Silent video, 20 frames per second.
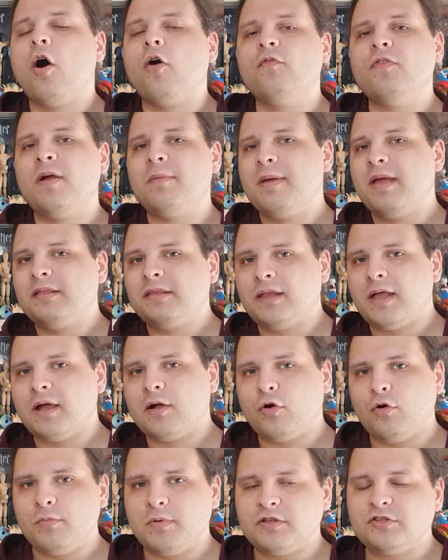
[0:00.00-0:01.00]

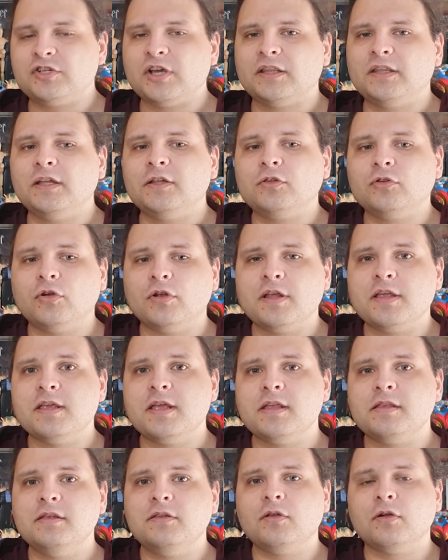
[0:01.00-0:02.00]
Ovviamente, come già detto
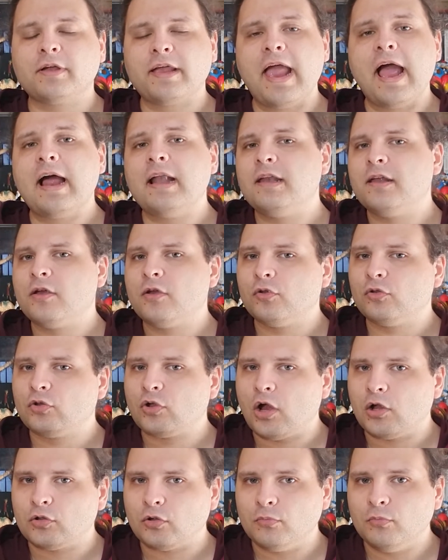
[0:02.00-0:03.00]
negli editoriali che ho
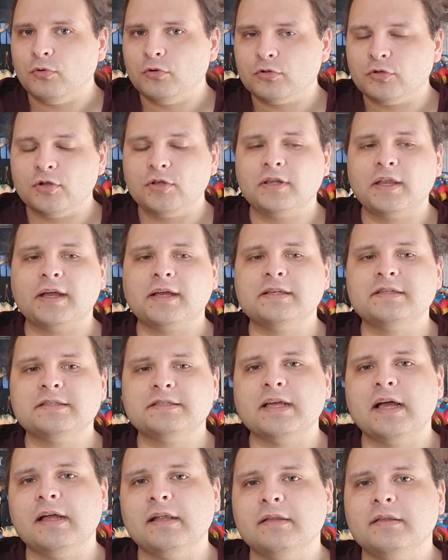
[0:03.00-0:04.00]
trovato molto
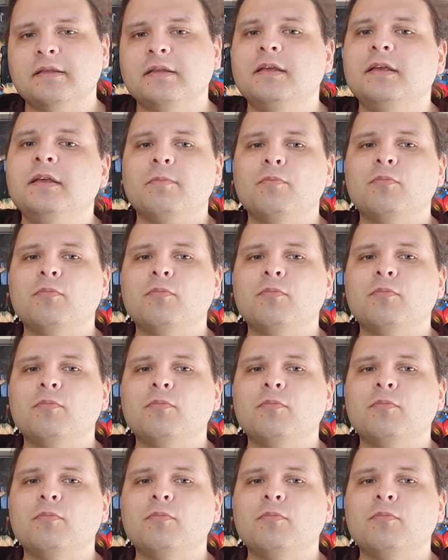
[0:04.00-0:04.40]
interessanti,